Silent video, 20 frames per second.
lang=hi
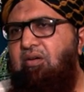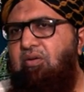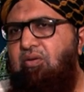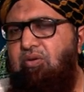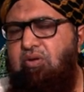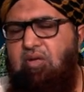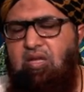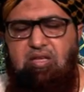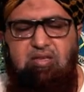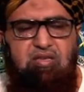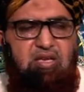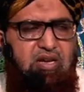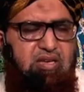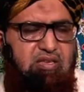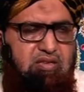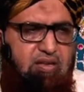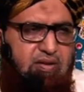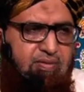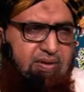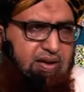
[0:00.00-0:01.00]
उनके
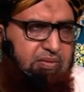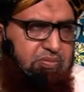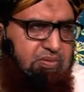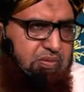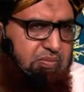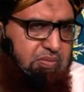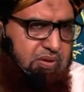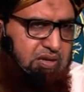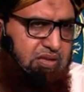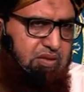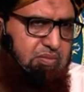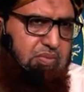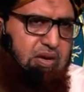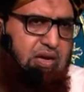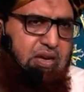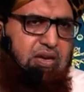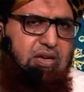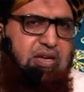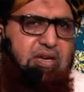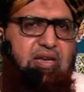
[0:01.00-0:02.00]
साल सवाब की मन्नत
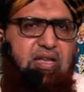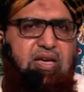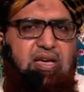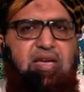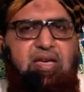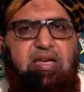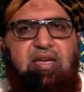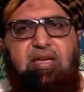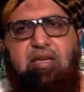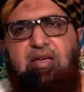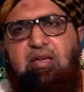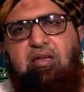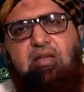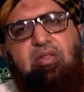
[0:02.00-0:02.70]
मान लेना है